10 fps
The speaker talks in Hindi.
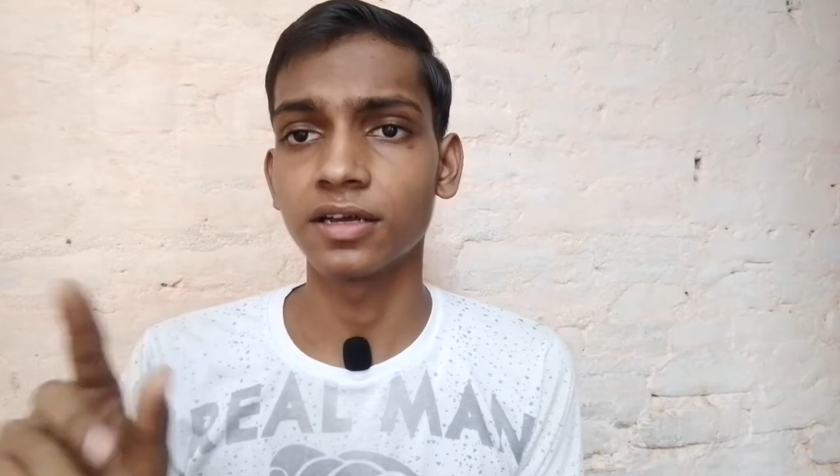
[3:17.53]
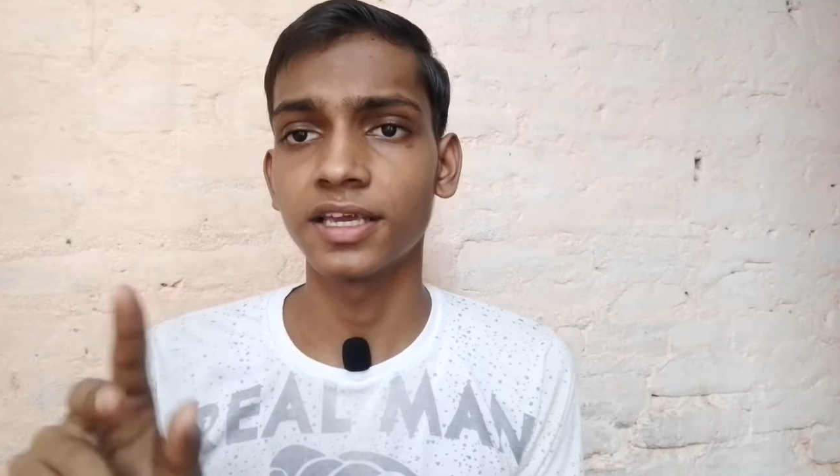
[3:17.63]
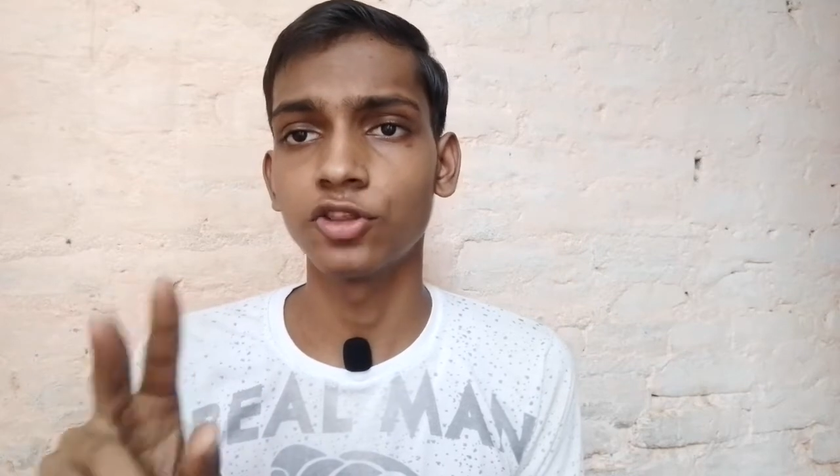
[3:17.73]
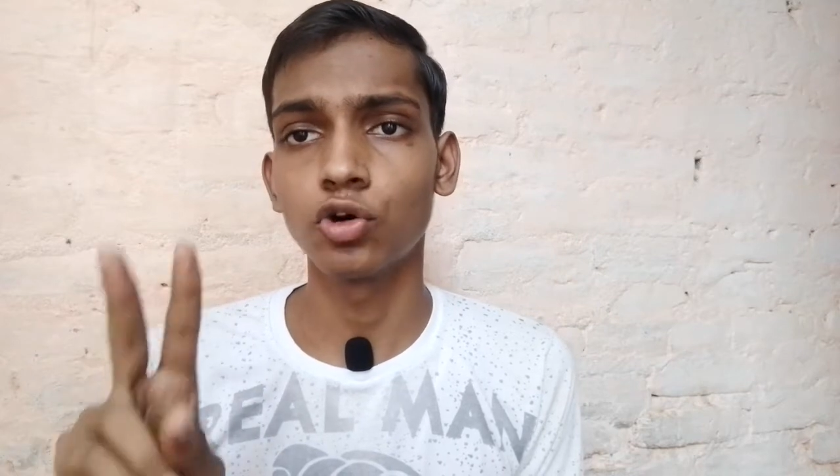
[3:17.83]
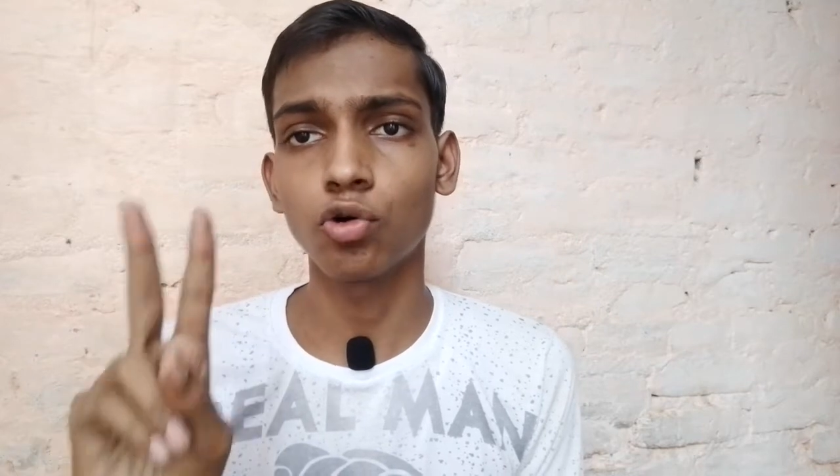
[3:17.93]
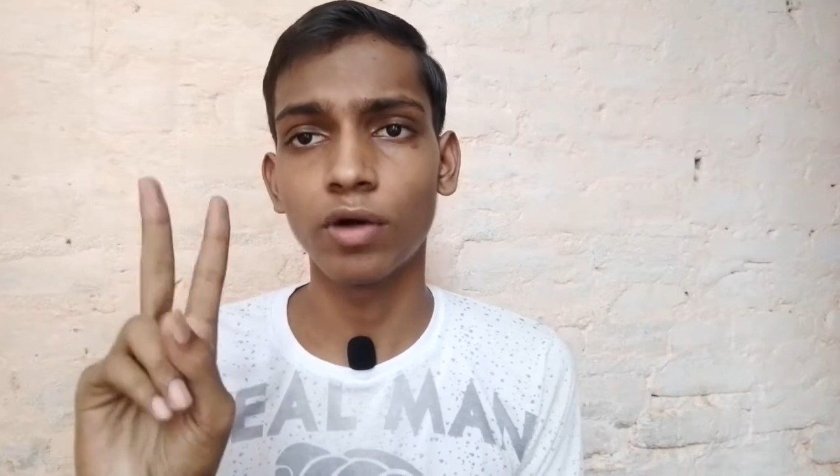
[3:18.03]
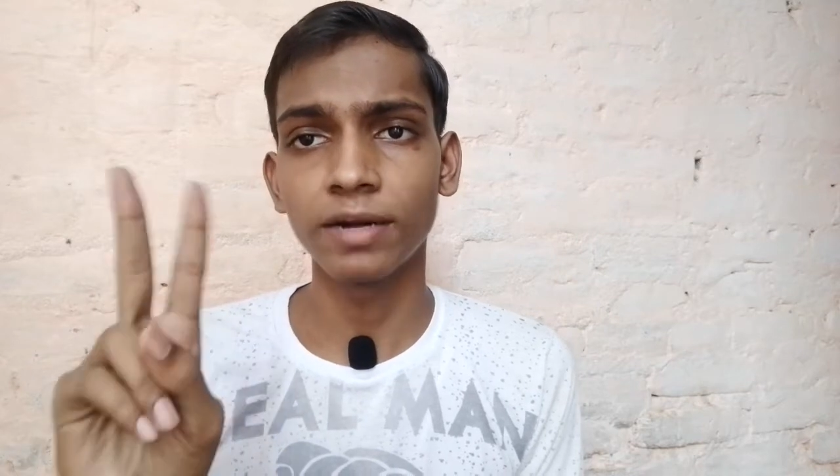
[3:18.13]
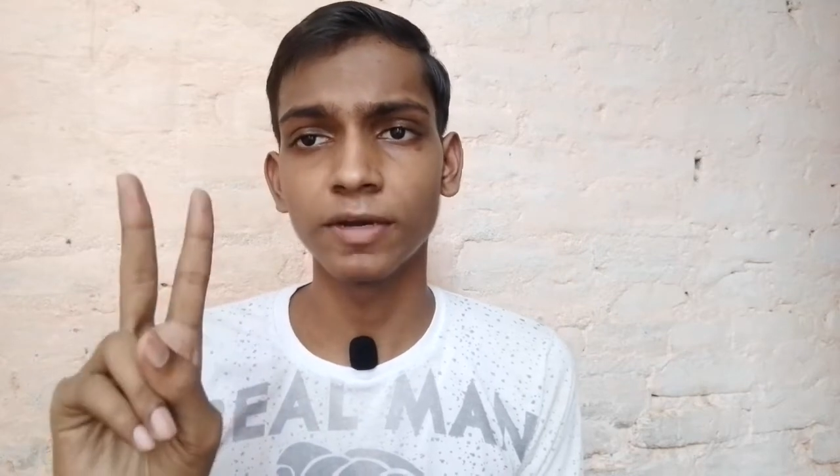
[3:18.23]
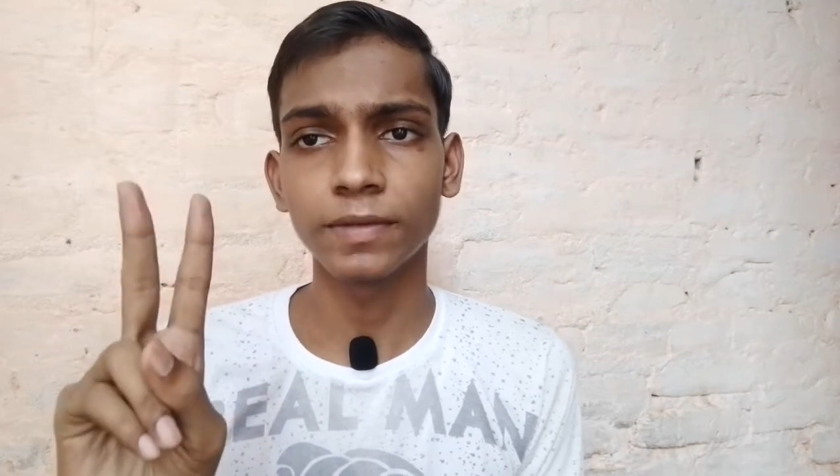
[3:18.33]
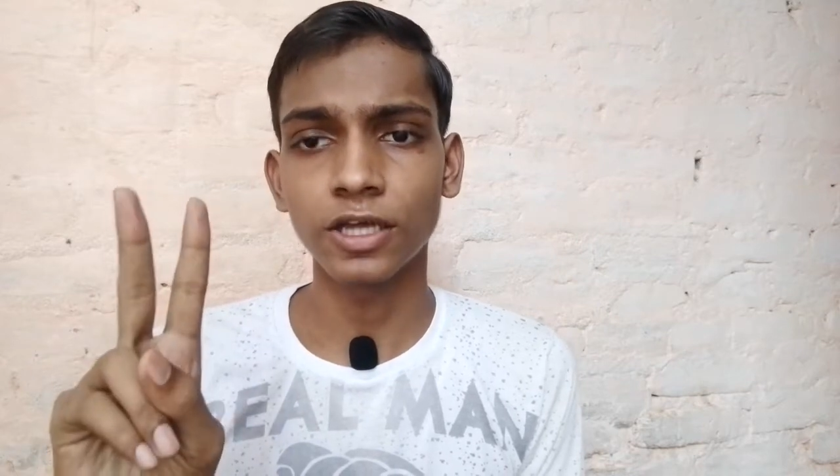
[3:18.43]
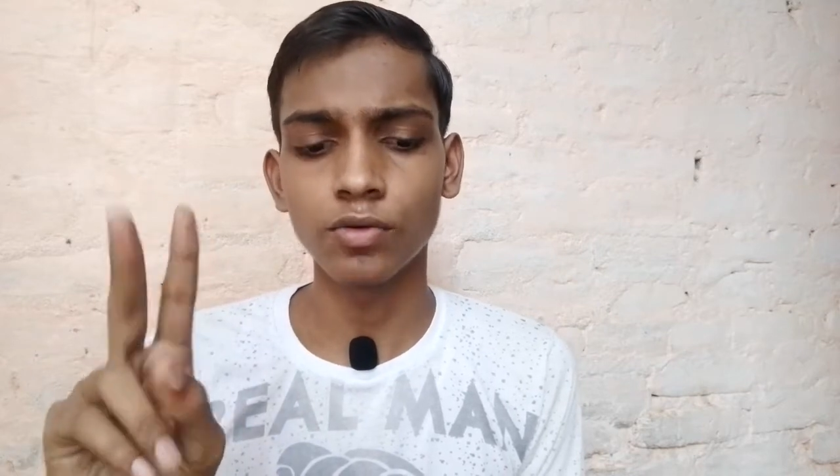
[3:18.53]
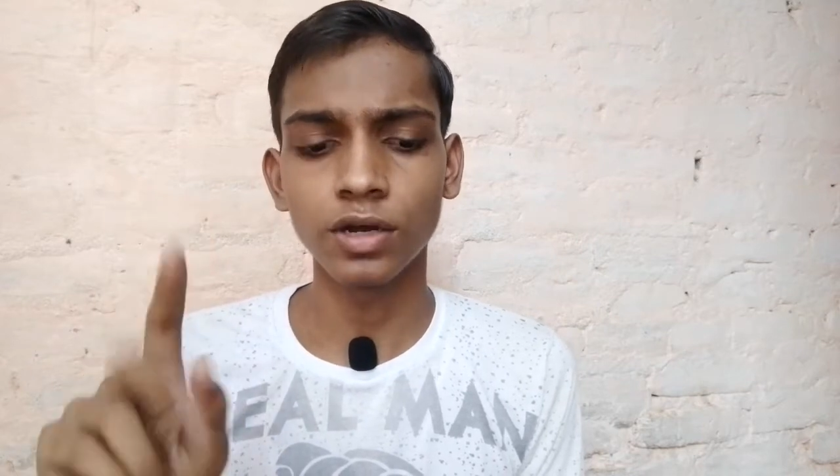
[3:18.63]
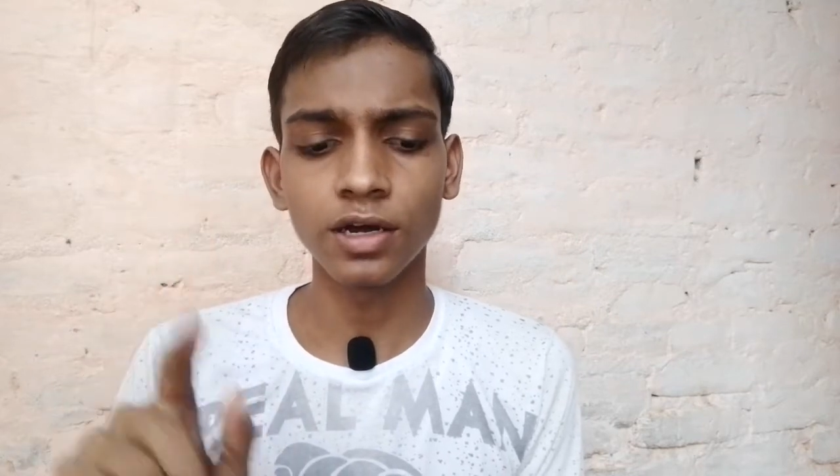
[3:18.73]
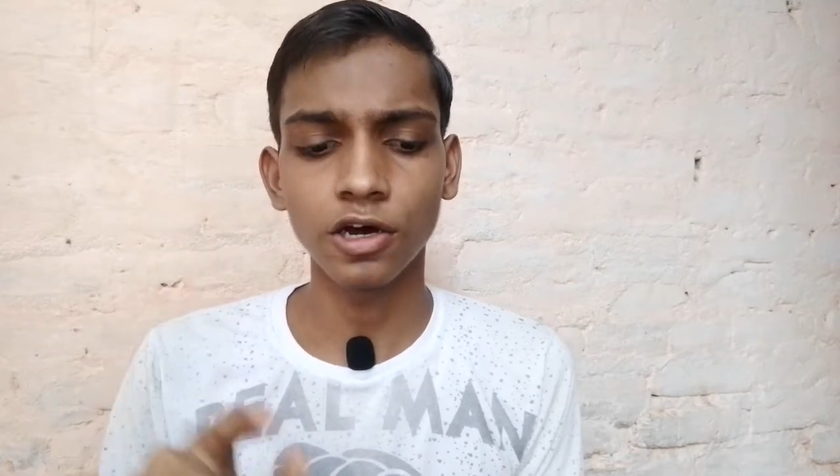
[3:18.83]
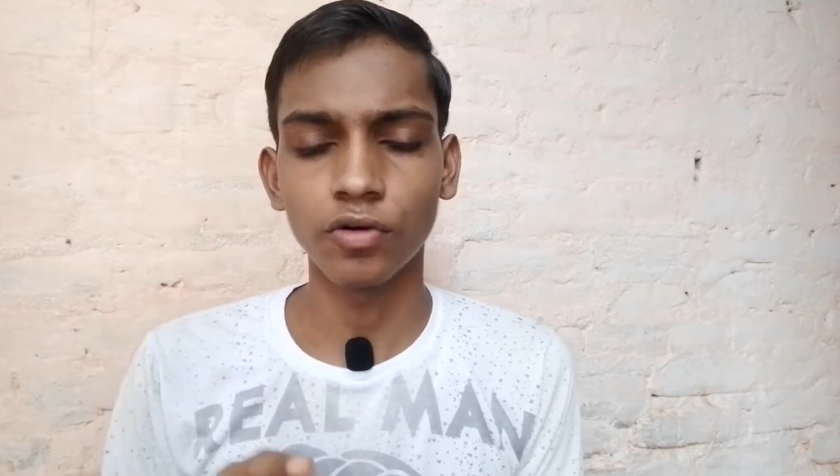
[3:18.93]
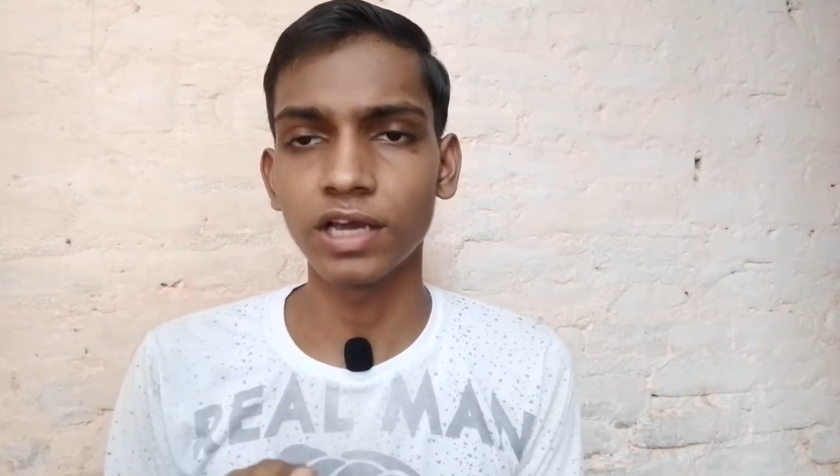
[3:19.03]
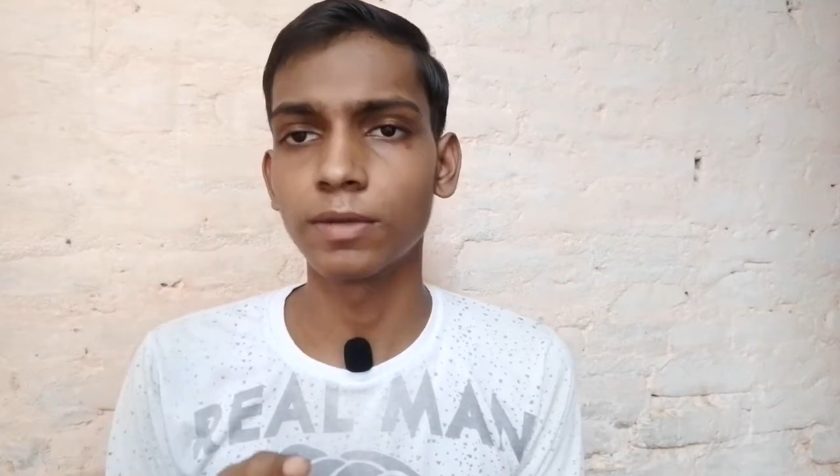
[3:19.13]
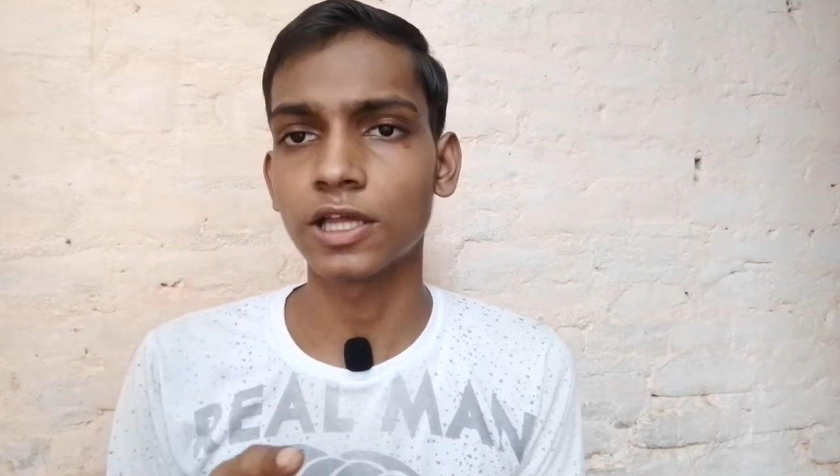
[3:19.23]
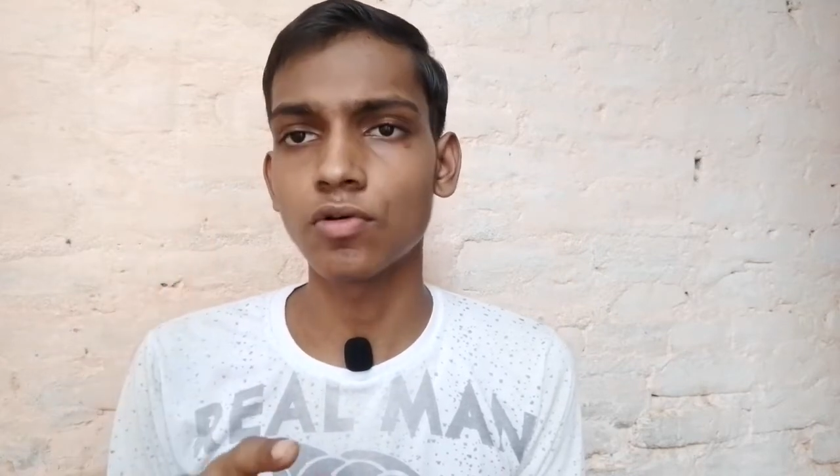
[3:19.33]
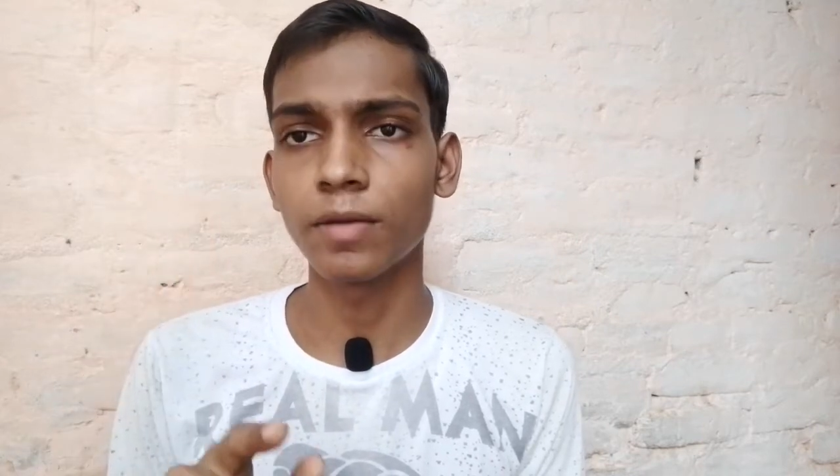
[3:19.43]
की दो क्वाइन मैं बताऊंगा और एक
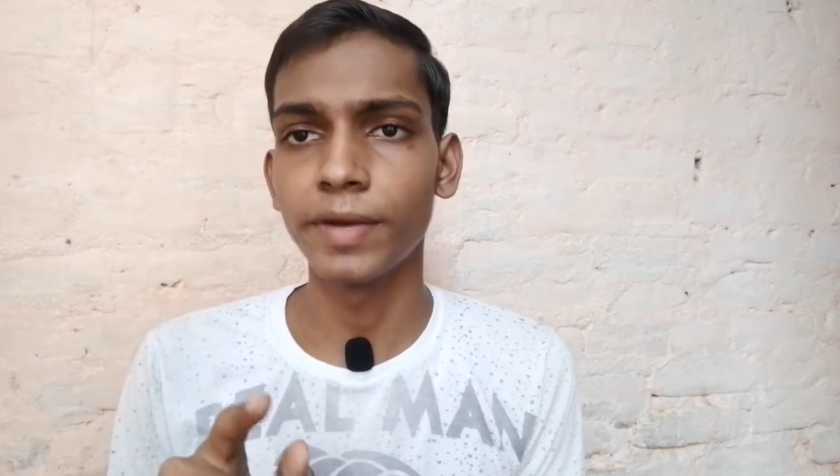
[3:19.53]
बताऊंगा